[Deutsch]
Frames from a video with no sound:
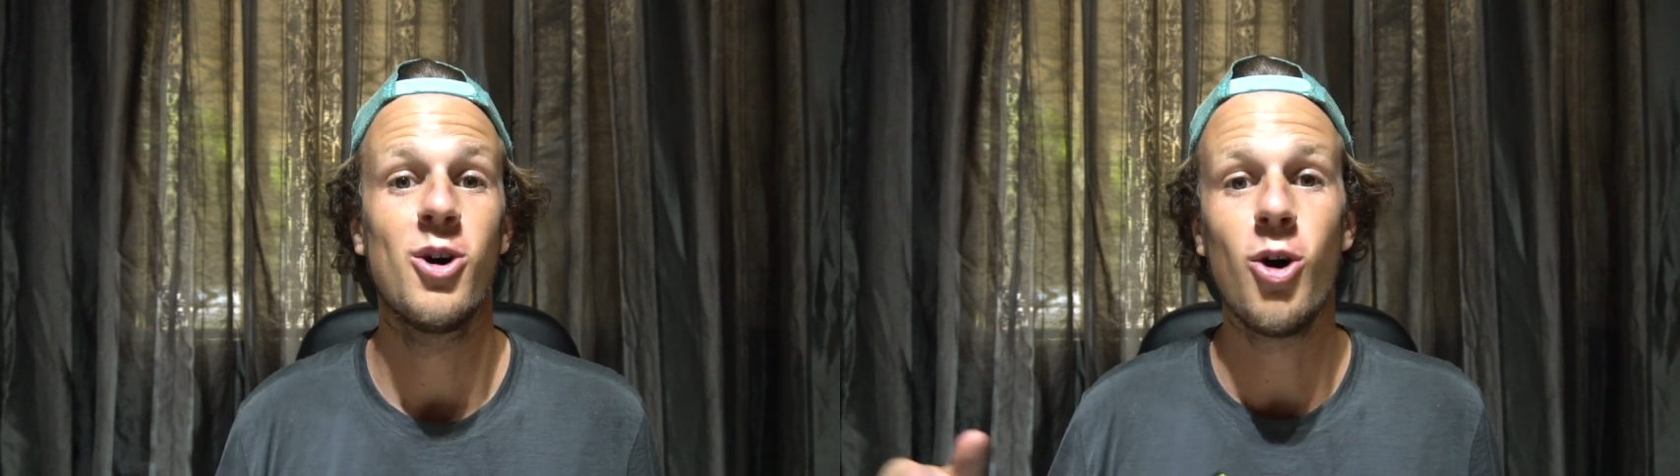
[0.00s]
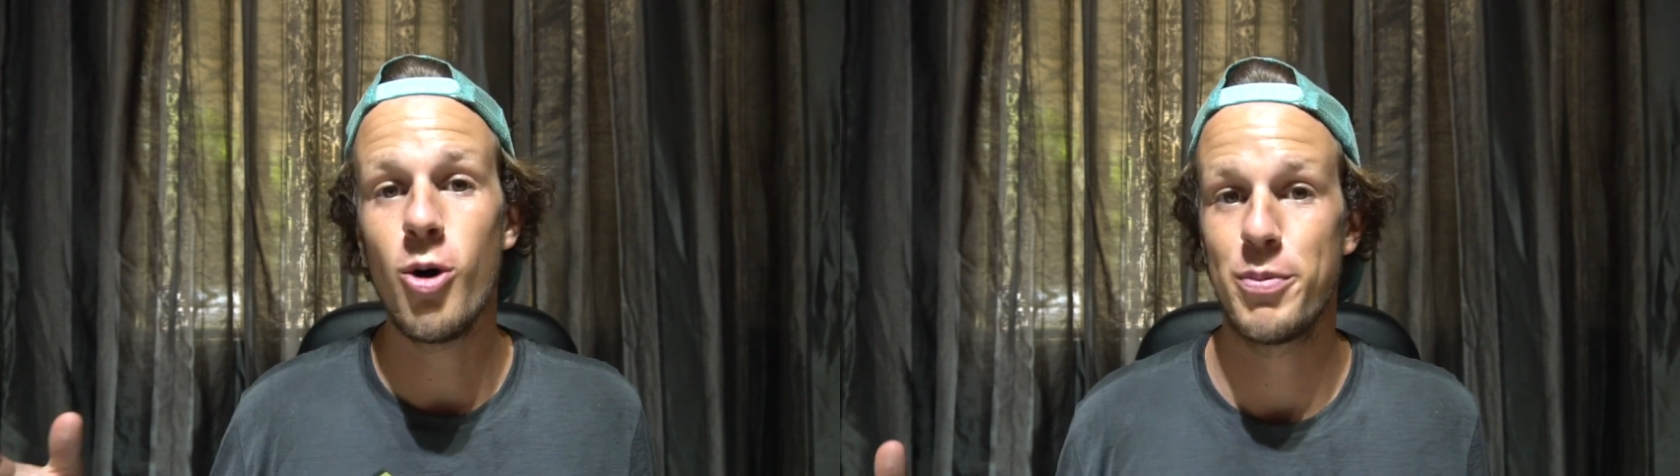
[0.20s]

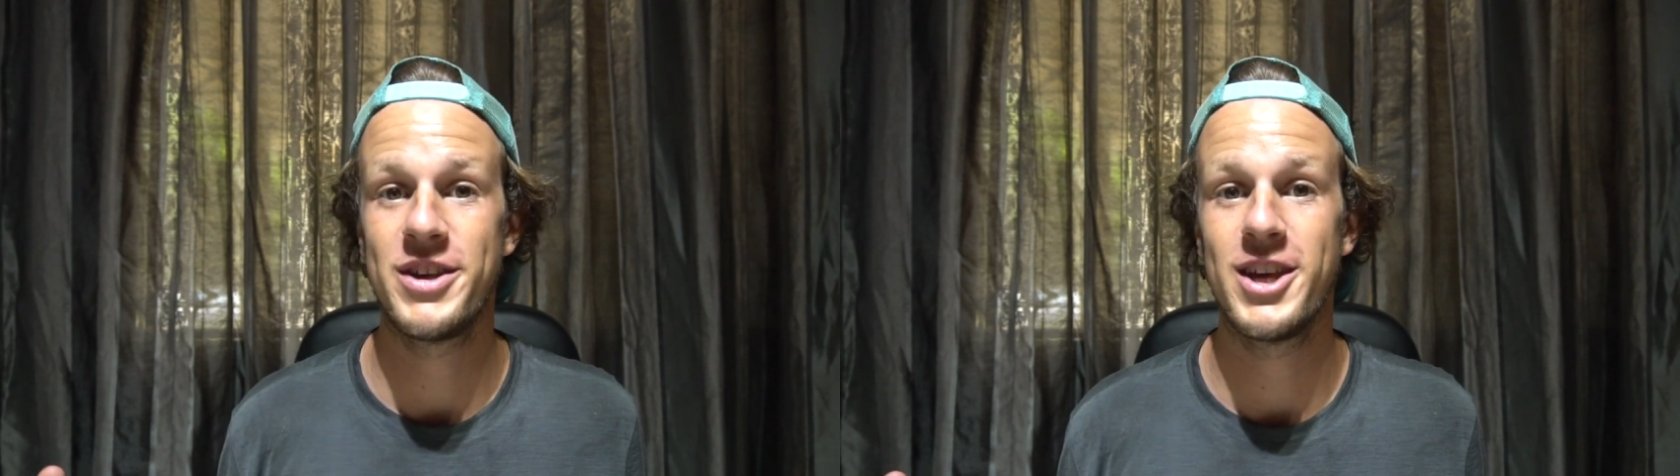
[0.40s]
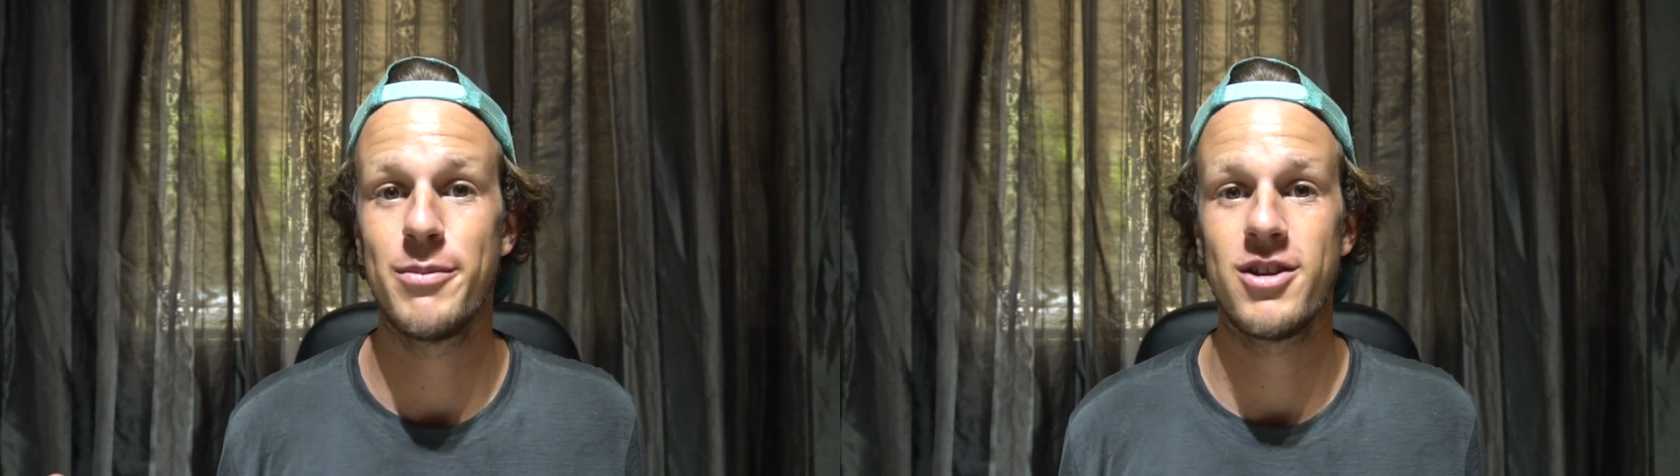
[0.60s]
Ob
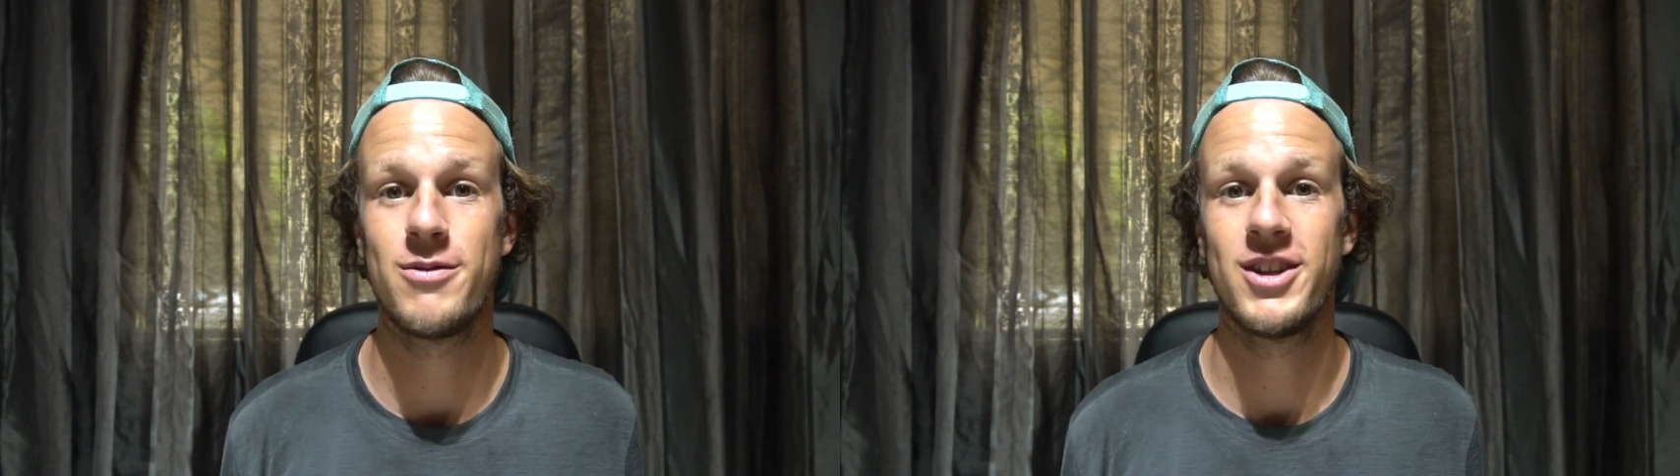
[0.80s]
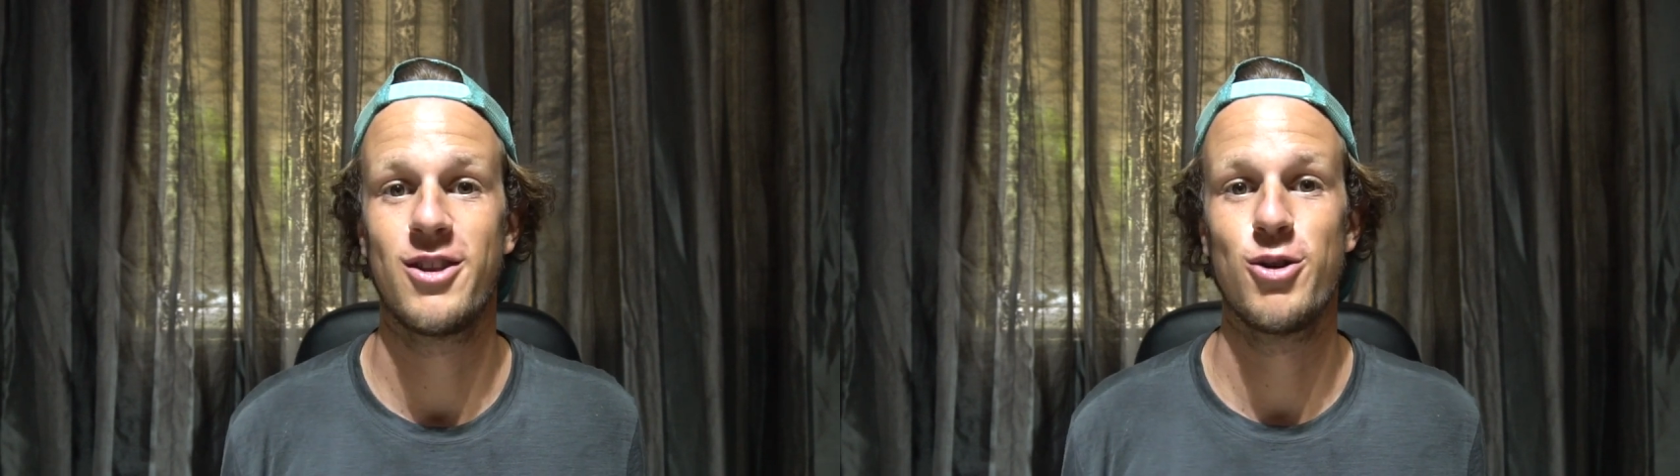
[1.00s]
ich jemals
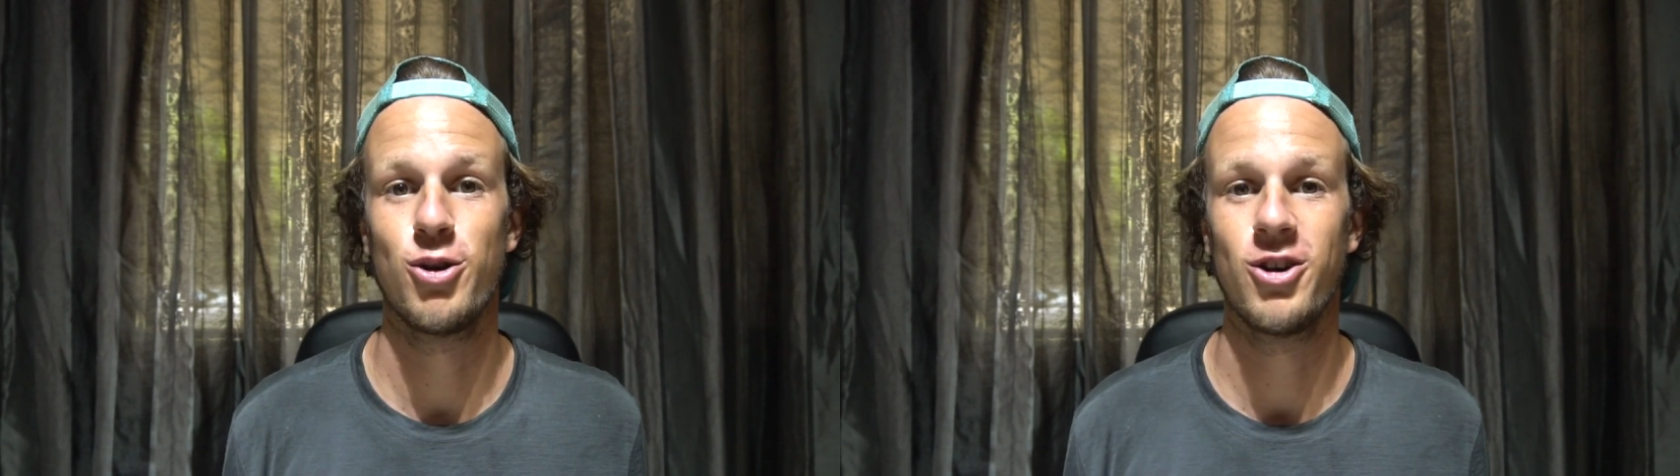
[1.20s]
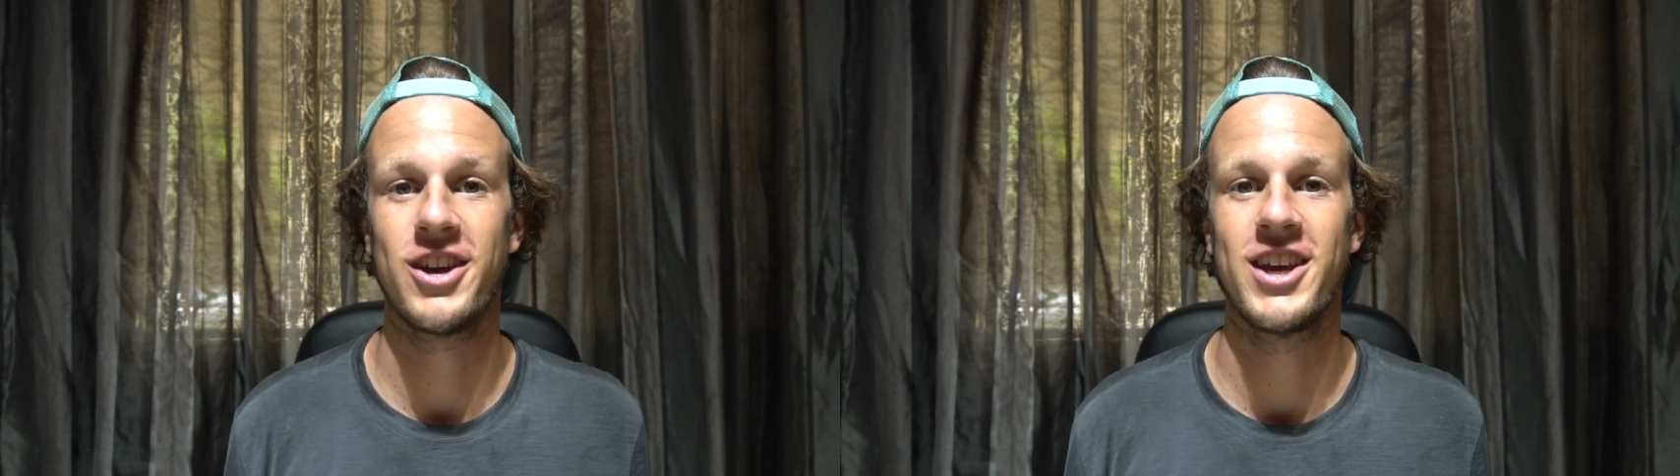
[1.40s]
wieder
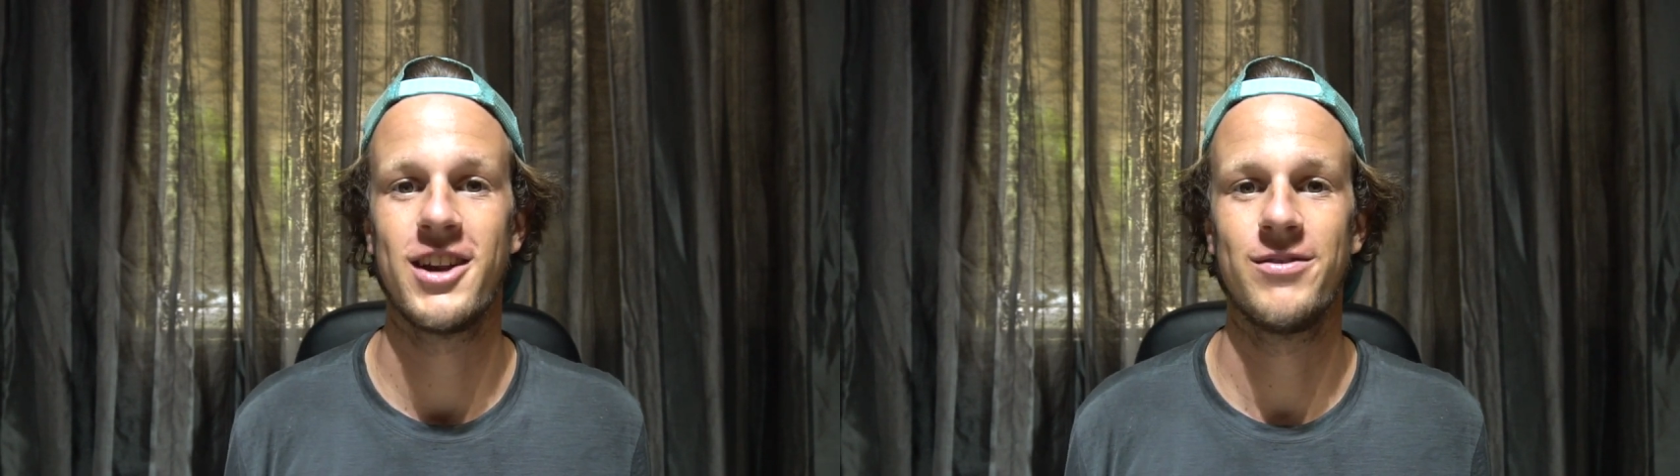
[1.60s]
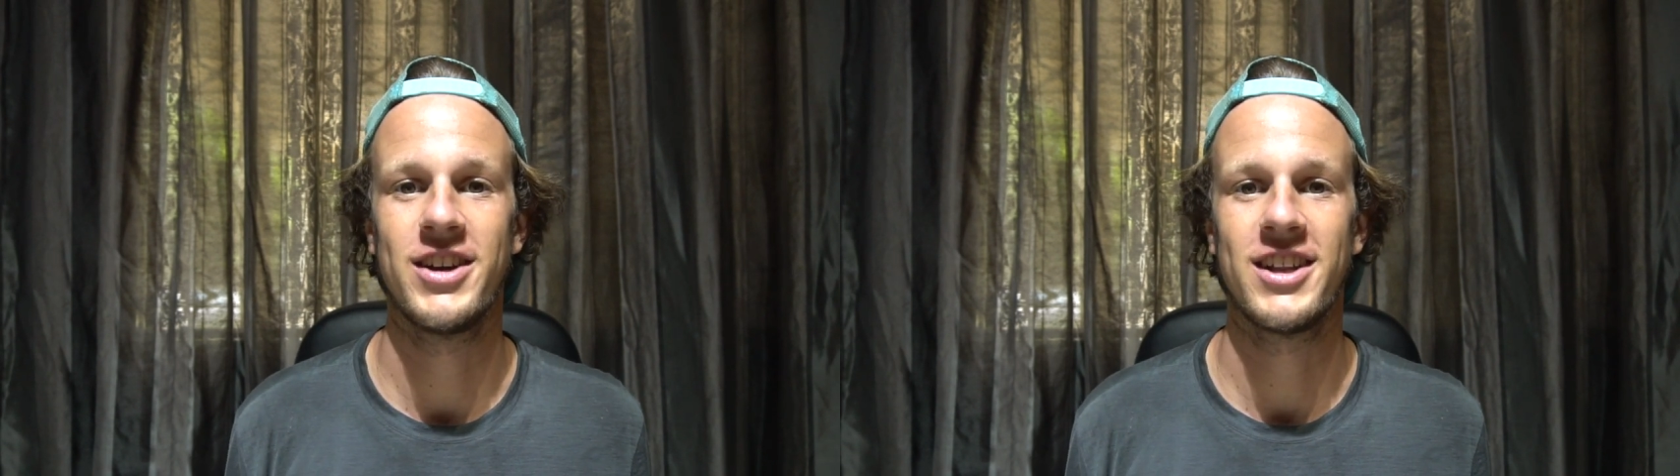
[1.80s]

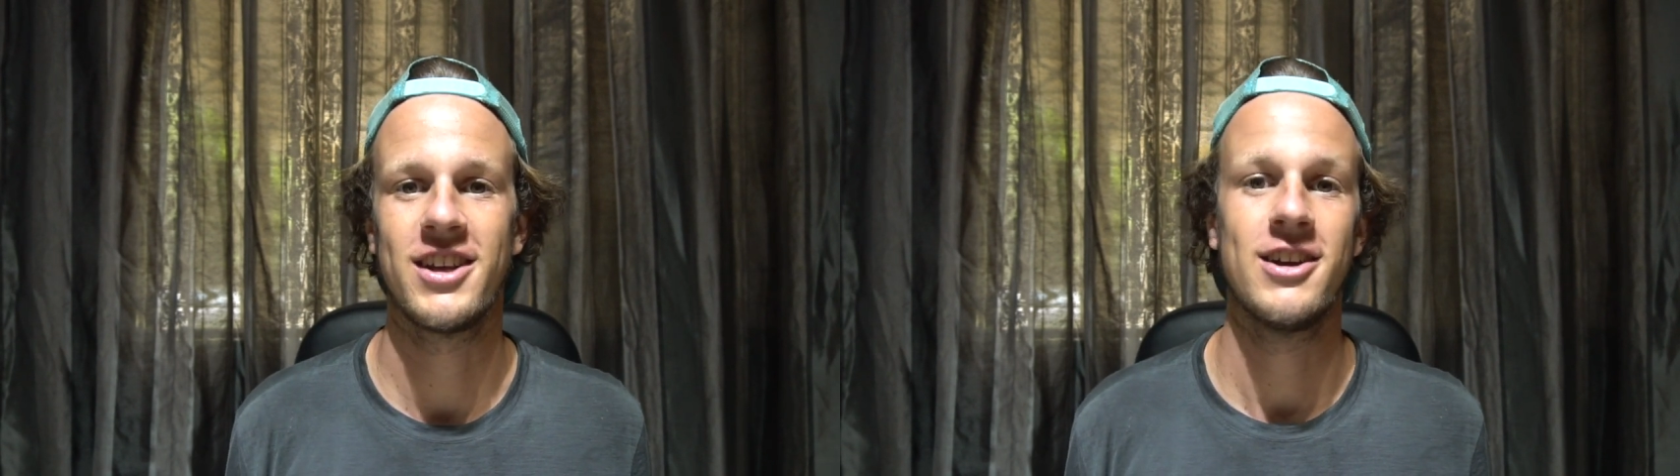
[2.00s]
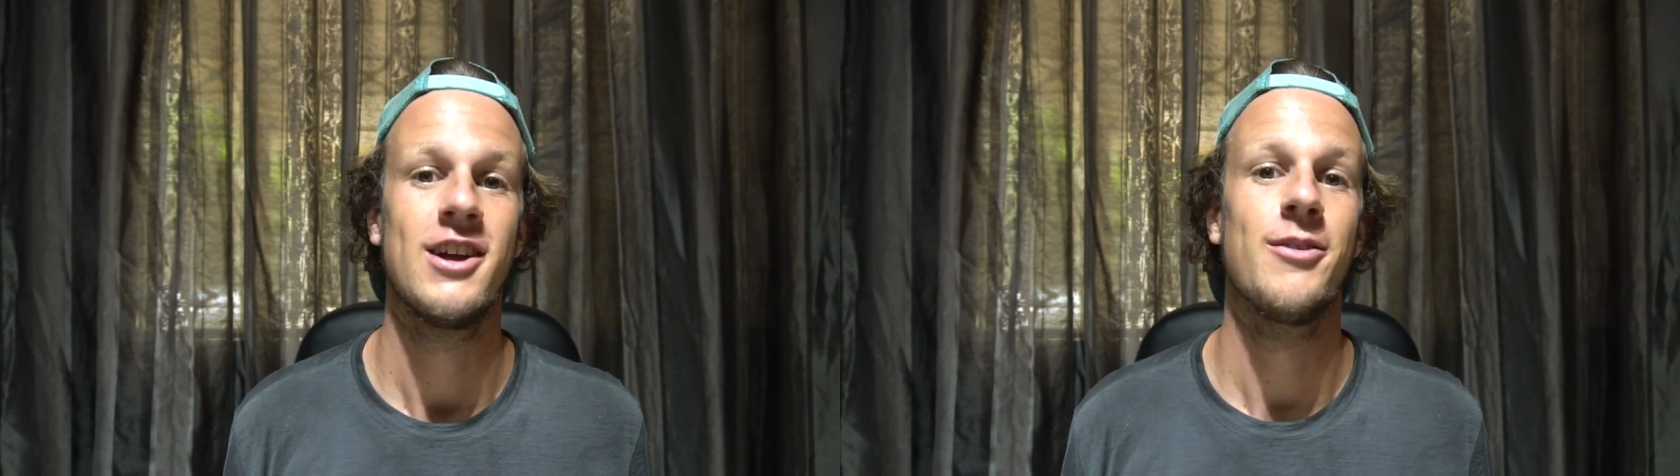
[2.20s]
zurückgehen werde,